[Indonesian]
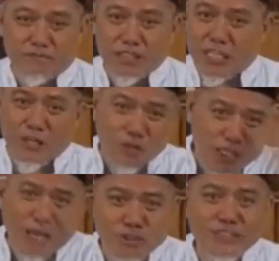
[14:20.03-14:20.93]
Kalau
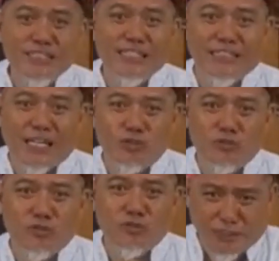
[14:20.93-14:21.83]
kamu tidak tahu,
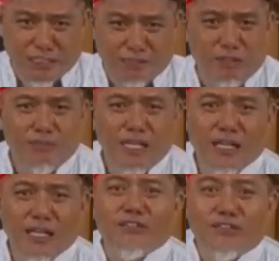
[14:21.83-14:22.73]

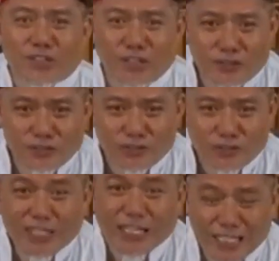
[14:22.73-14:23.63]
jawablah Allahu
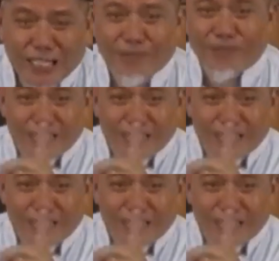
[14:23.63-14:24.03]
a'lam.